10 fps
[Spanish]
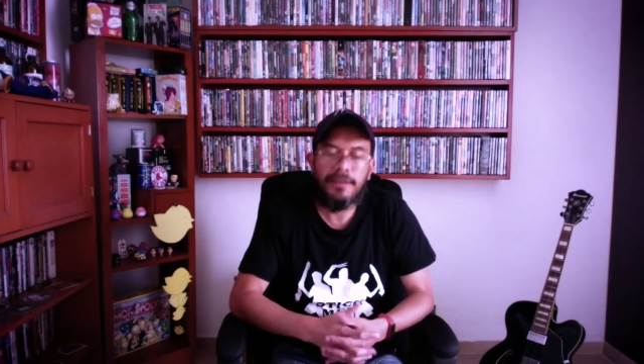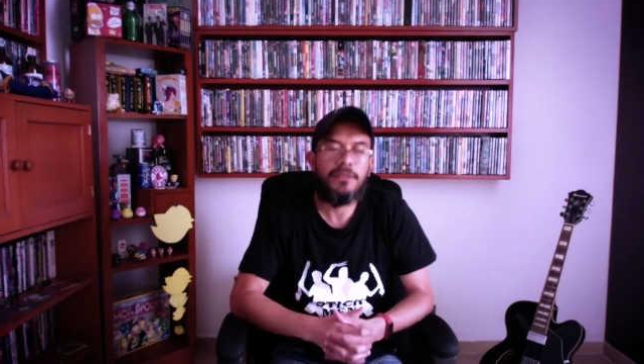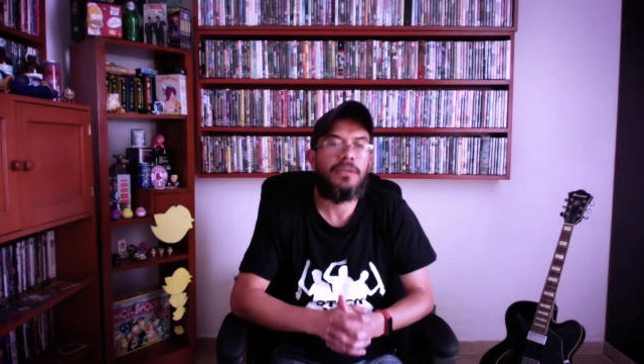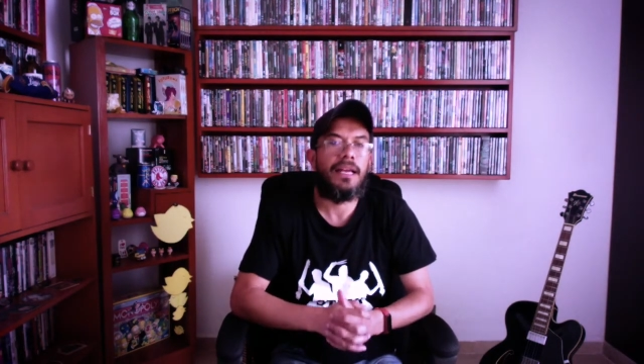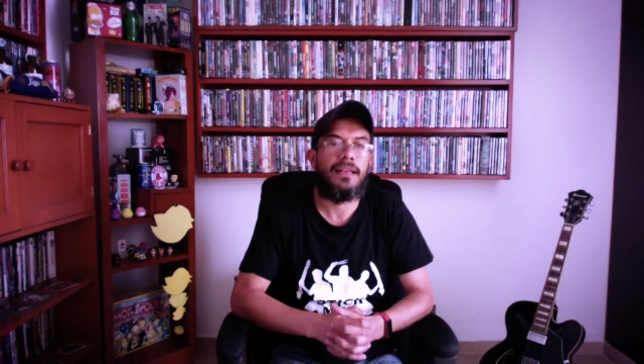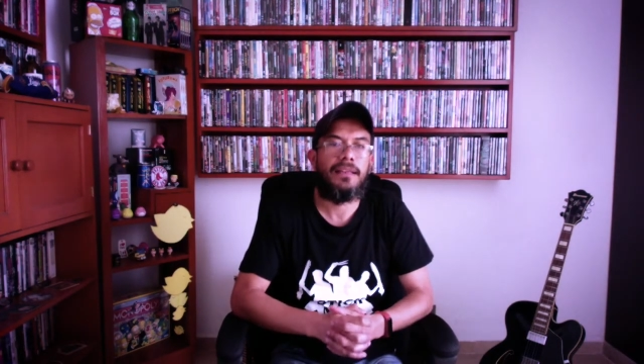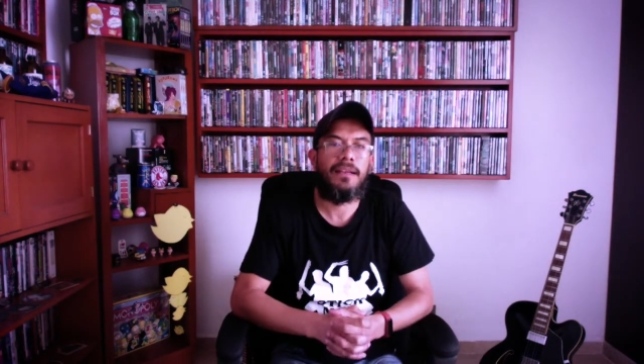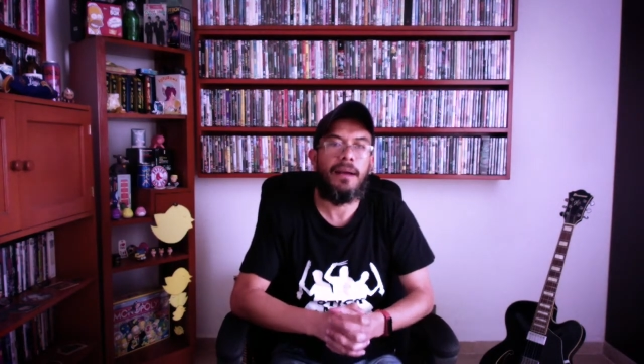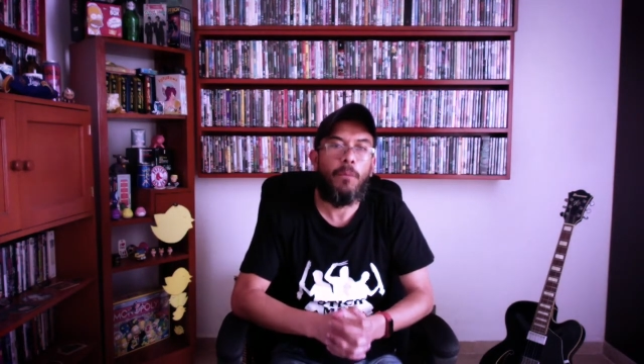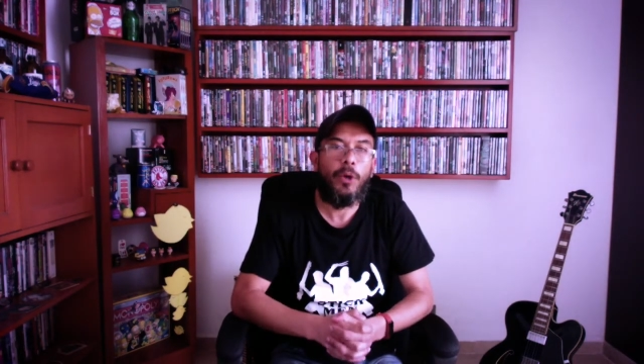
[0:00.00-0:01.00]
es una
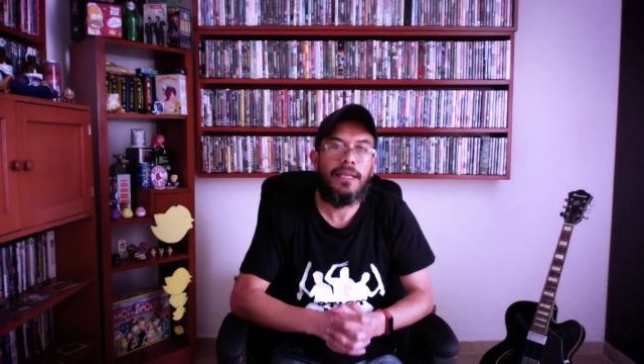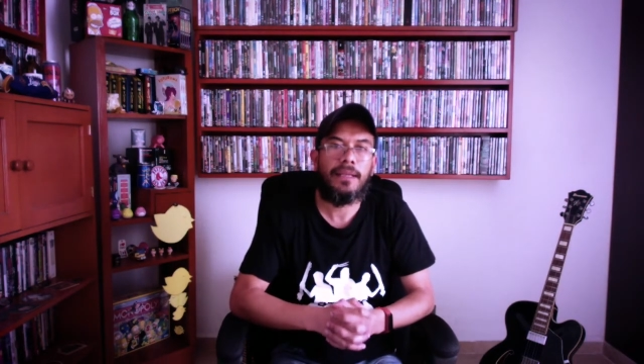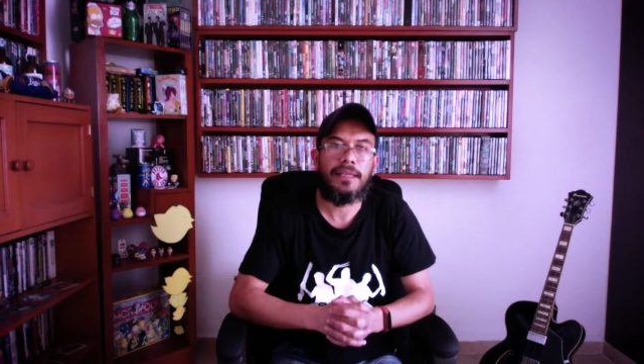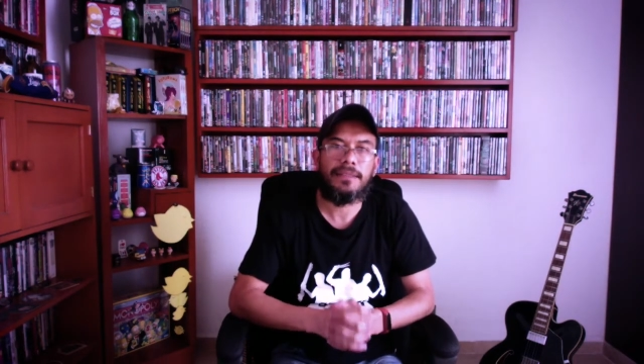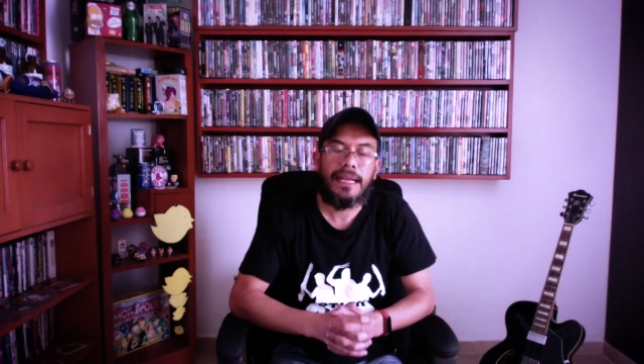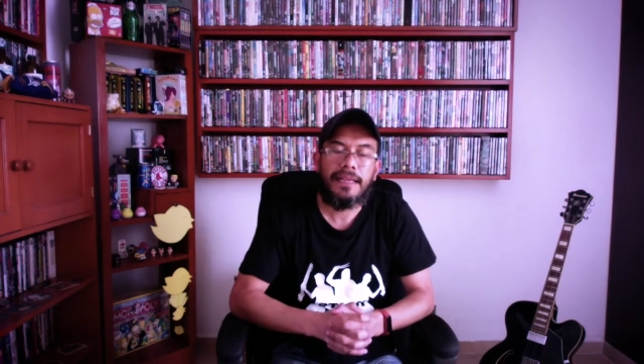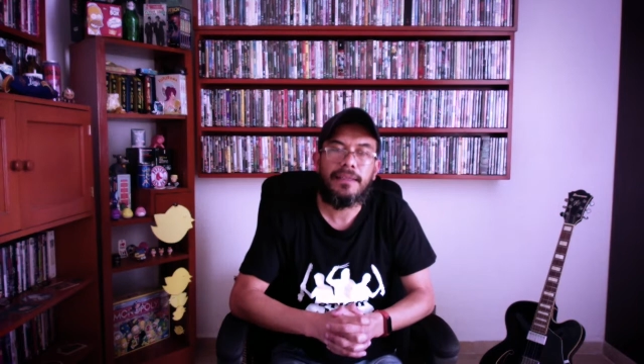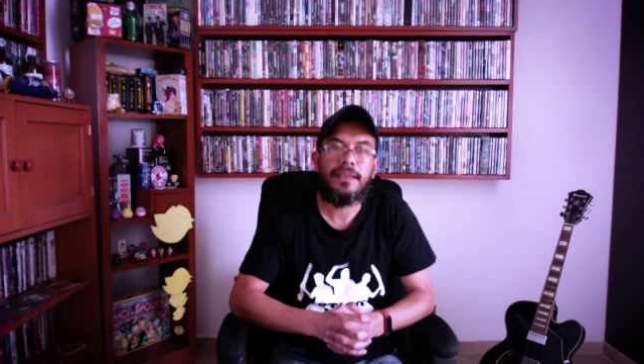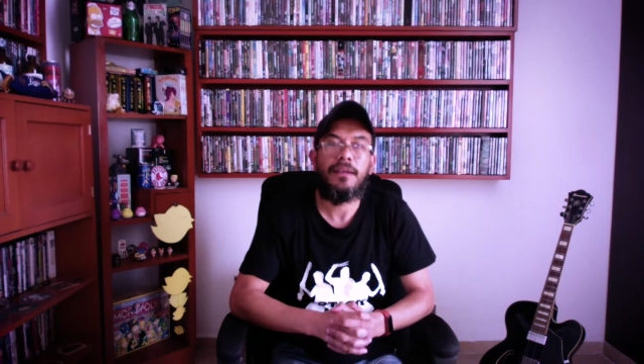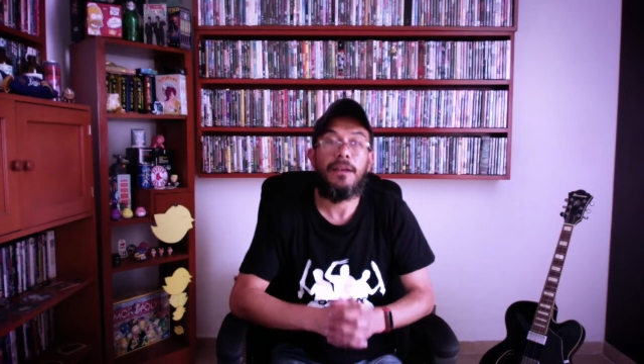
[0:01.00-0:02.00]
crítica muy
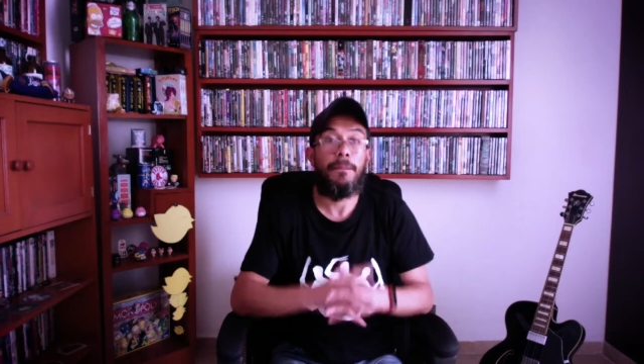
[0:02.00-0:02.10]
interesante,